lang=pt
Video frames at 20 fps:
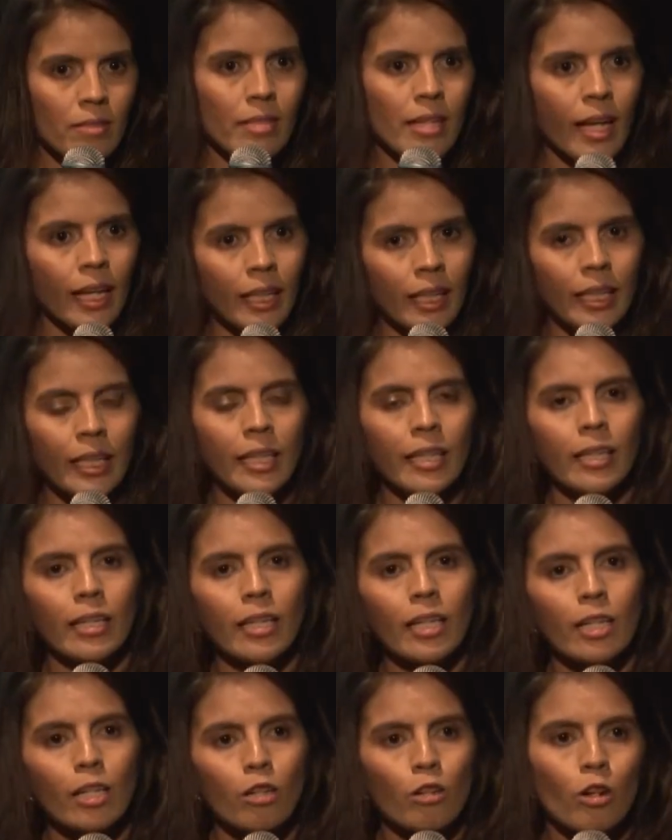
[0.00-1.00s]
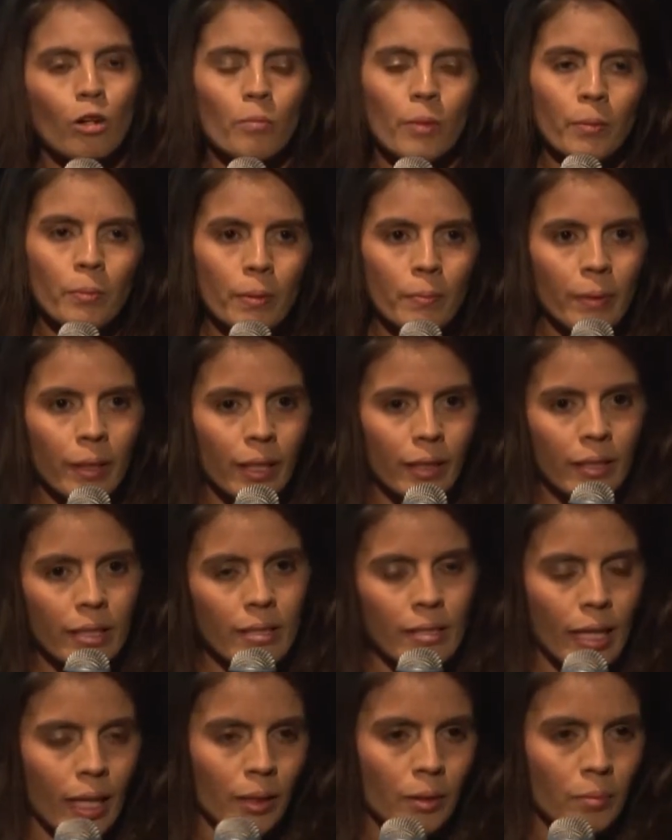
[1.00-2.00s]
saí com o meu primeiro
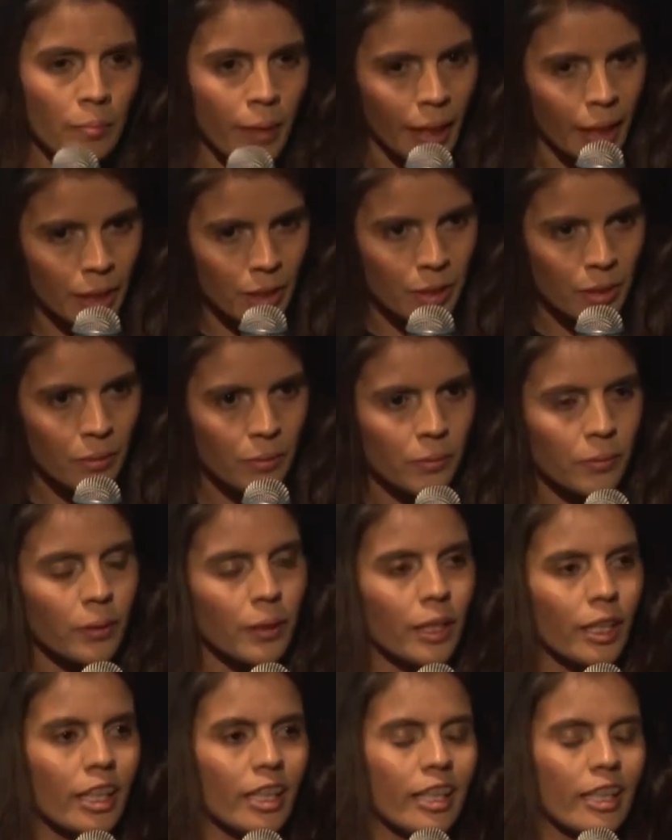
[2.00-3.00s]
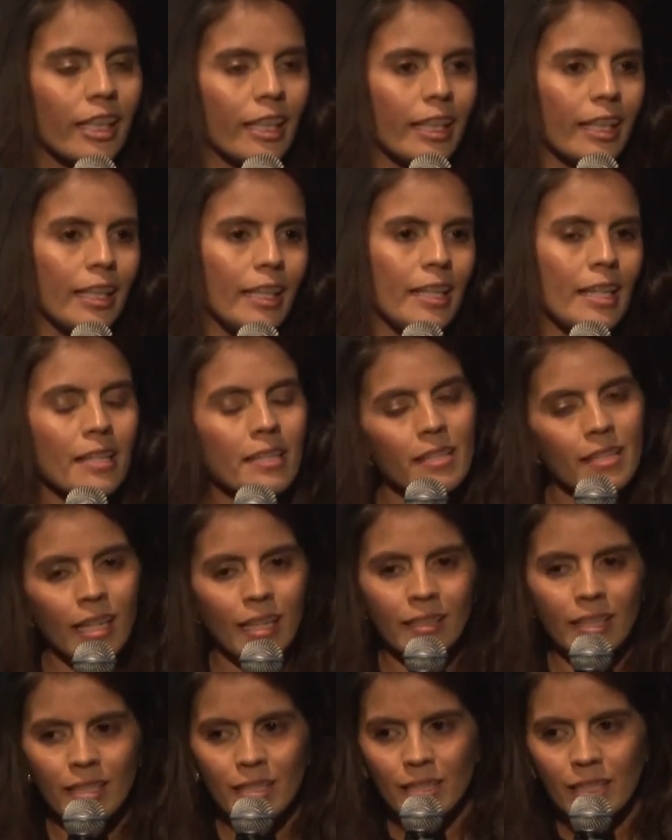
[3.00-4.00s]
atestado médico. E esses
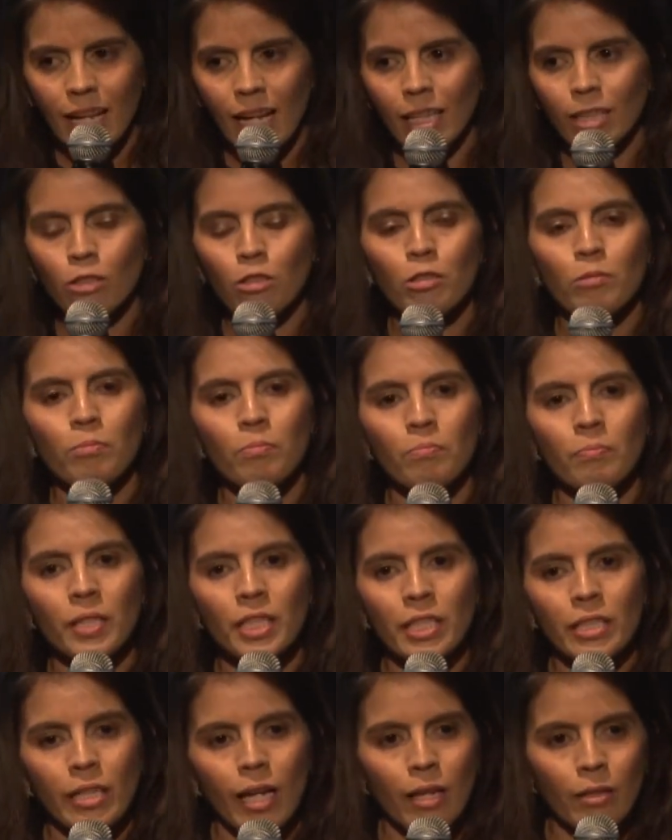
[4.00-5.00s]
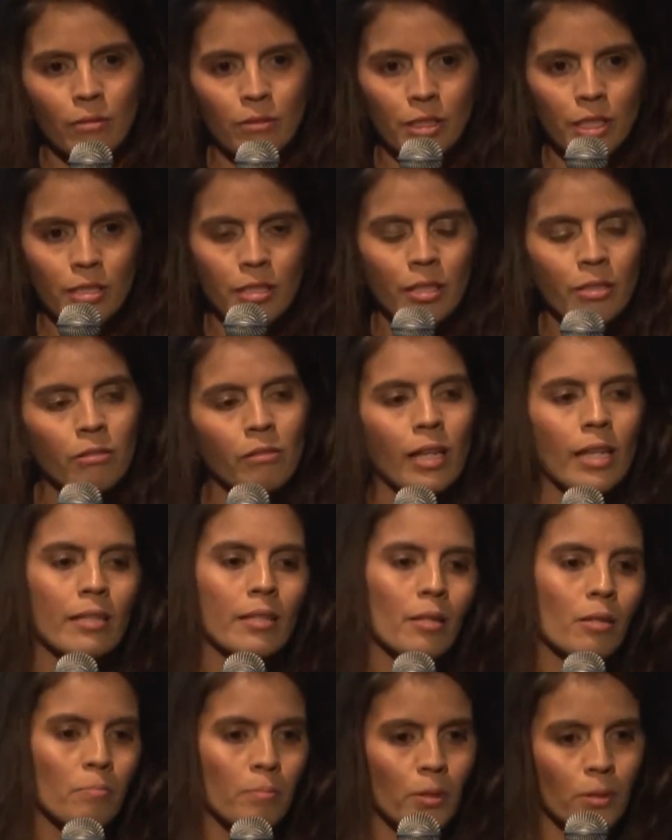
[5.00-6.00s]
atestados me tiraram de
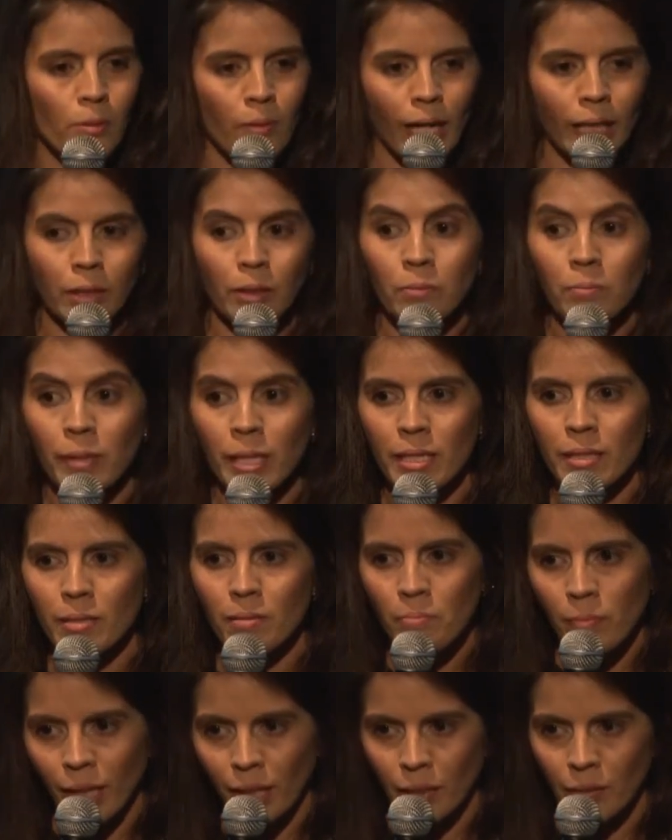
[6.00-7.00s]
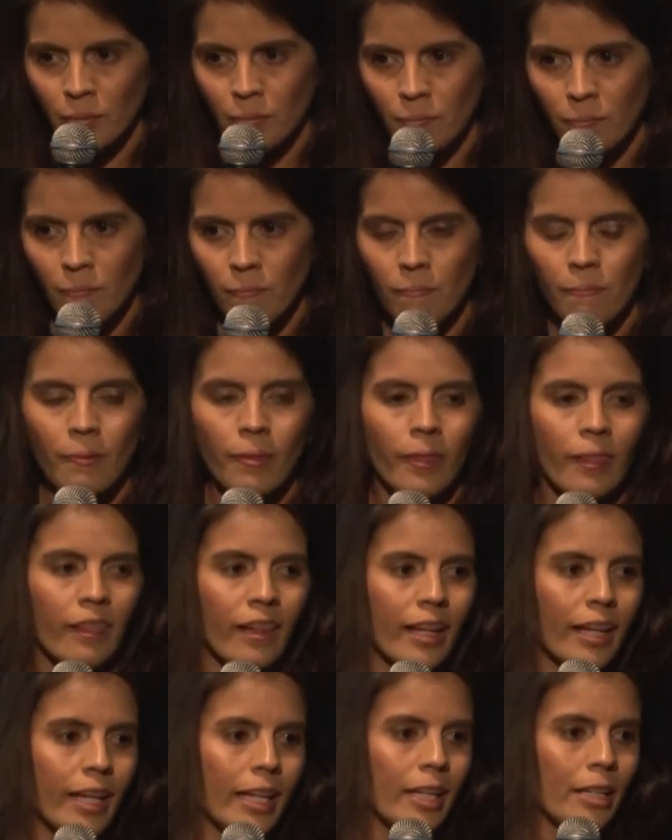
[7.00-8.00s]
circulação por quatro meses e meio.
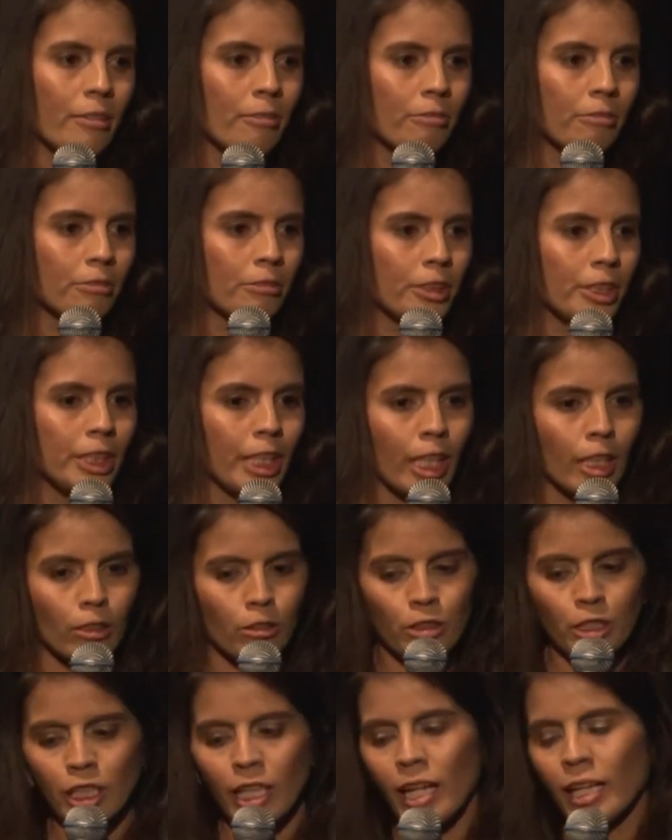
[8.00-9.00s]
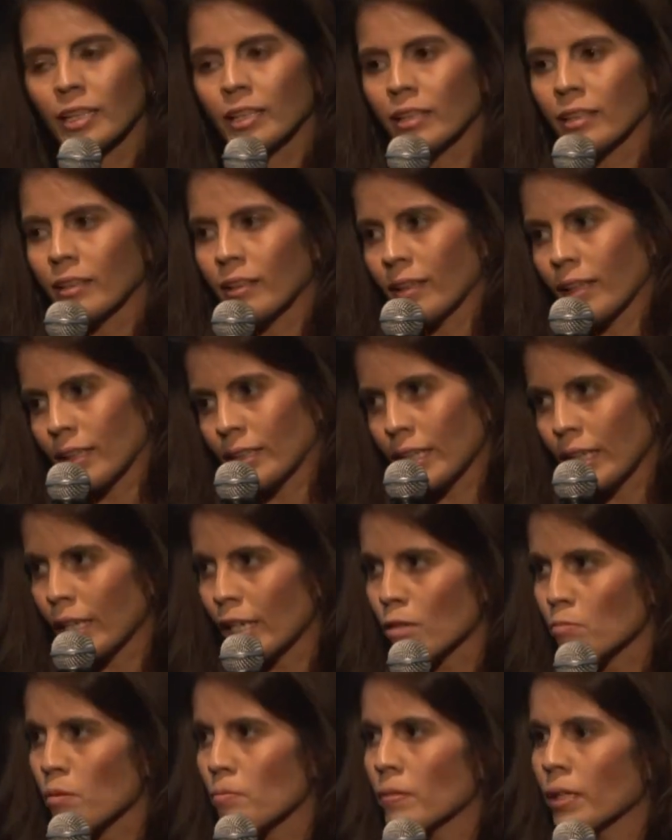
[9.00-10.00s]
Eu fui diagnosticada, até
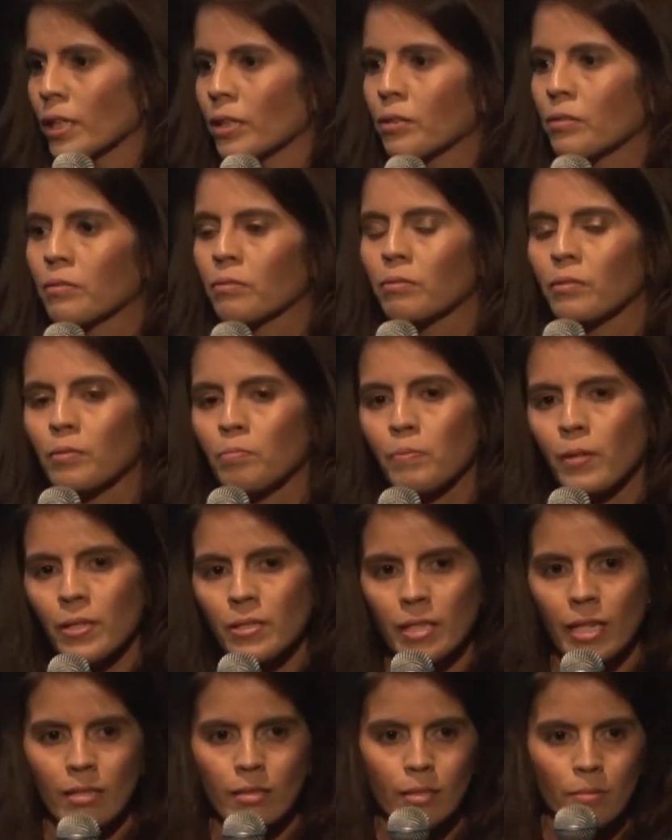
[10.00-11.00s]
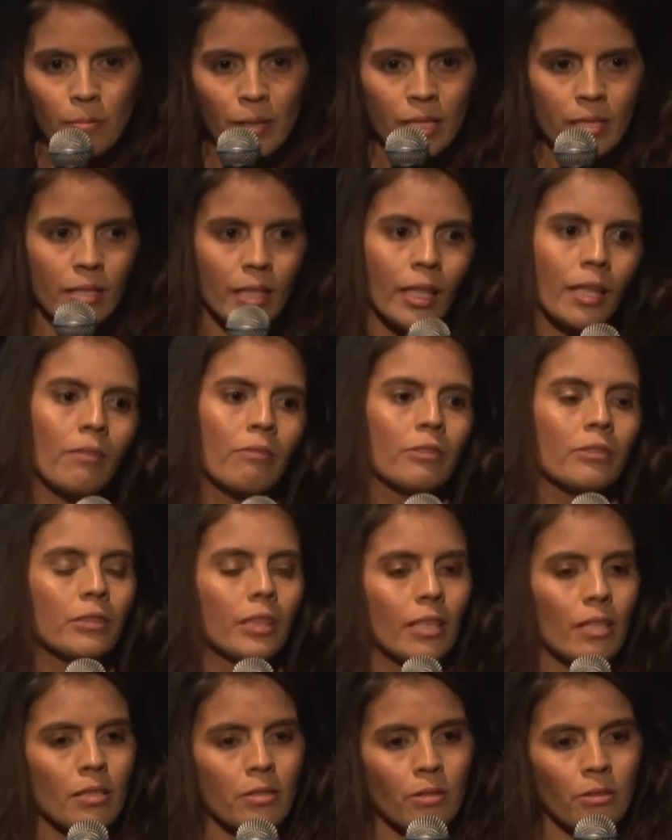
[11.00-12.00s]
aquele momento, em processo depressivo,
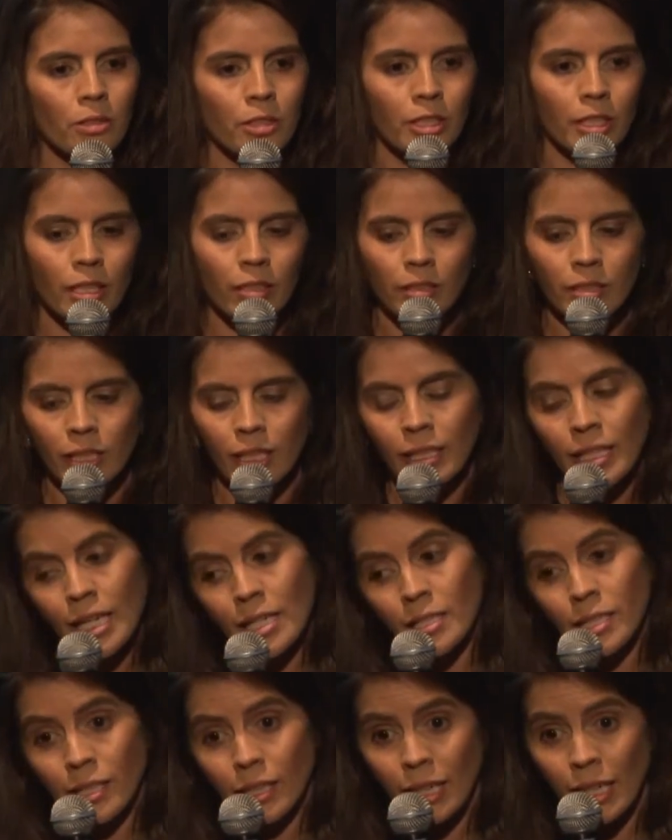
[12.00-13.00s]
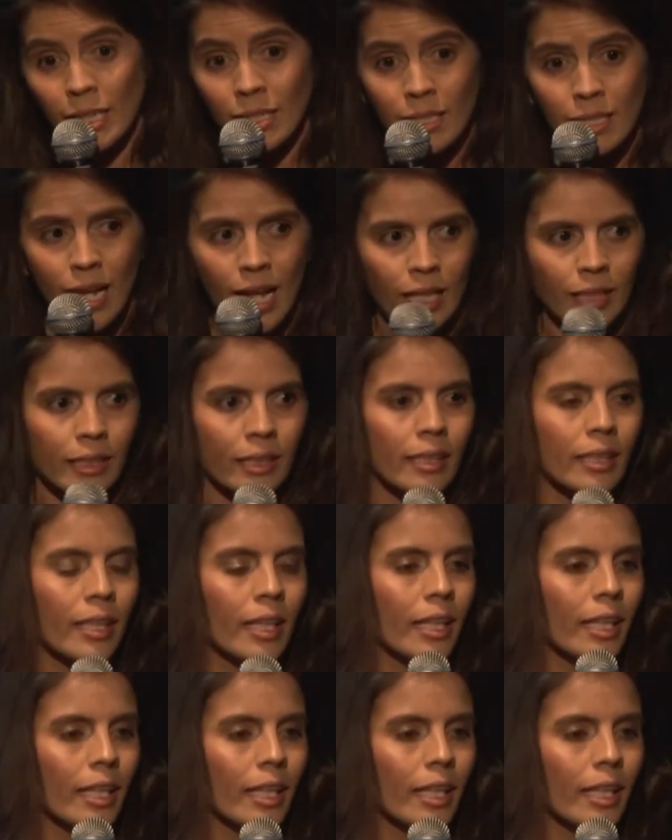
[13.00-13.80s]
transtorno de ansiedade generalizada,